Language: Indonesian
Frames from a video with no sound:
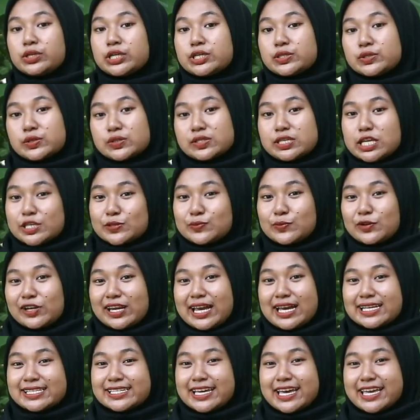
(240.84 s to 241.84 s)
UD Sukses
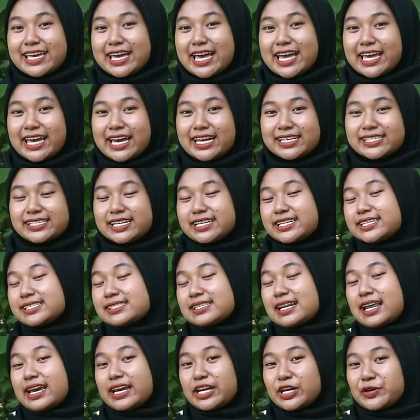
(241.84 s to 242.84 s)
Mulia Jaya ya jadi
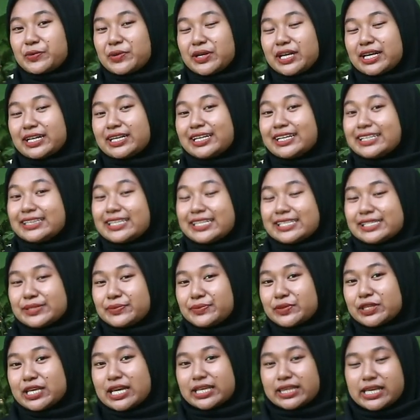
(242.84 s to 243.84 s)
selain nomor rekening
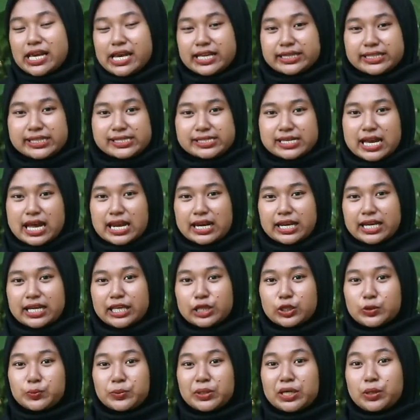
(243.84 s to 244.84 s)
tersebut hati-hati sekali
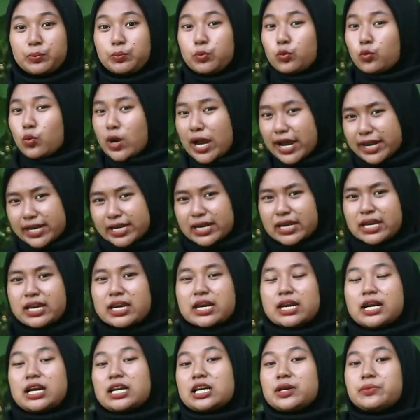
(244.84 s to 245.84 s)
itu penipuan
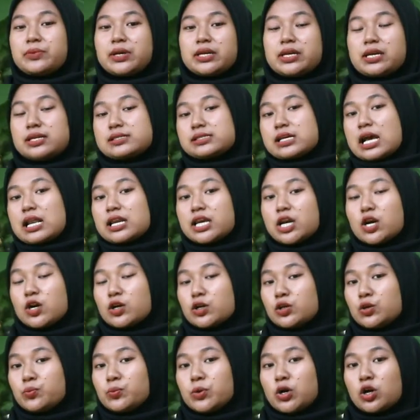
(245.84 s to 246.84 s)
karena banyak sekali
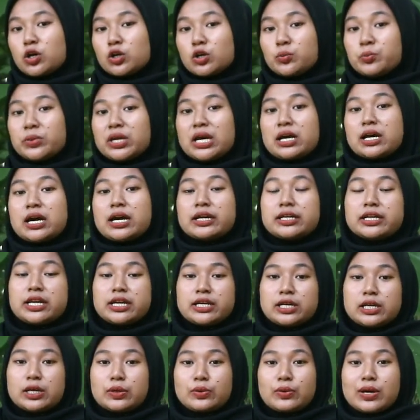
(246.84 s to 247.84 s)
oknum-oknum yang ada
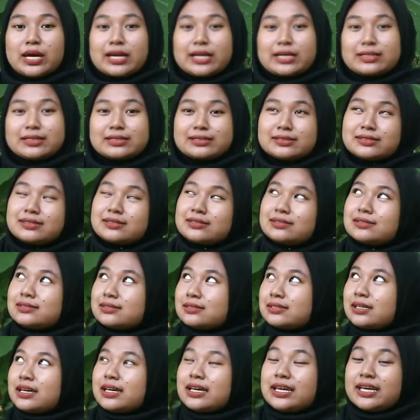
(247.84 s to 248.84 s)
di luaran
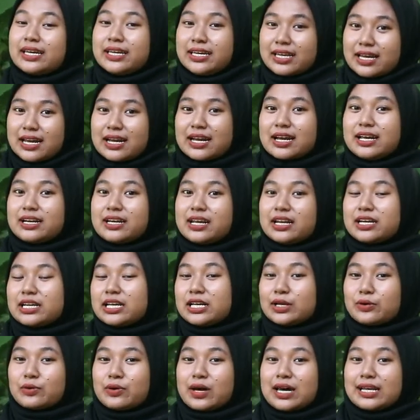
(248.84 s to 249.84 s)
yang ada
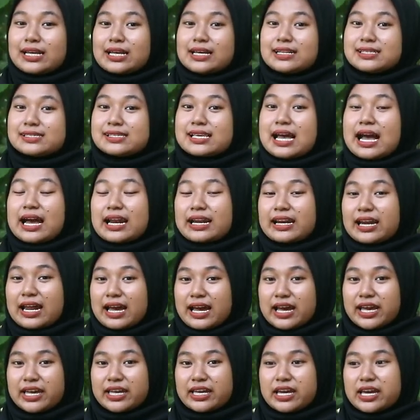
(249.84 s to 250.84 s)
di luaran
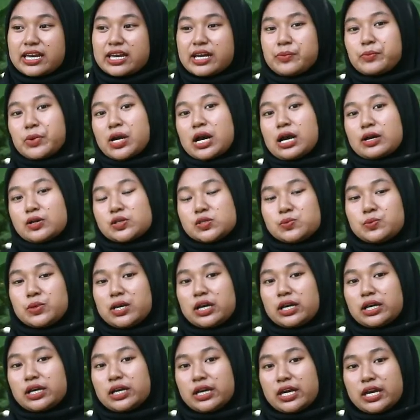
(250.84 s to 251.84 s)
sana ya yang mengaku
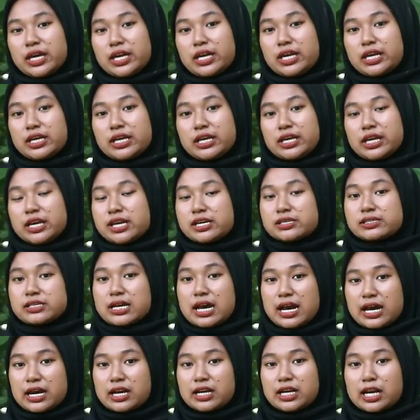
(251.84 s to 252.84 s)
sebagai
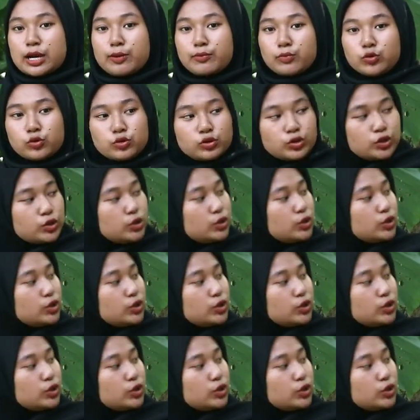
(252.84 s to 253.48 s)
GSA namun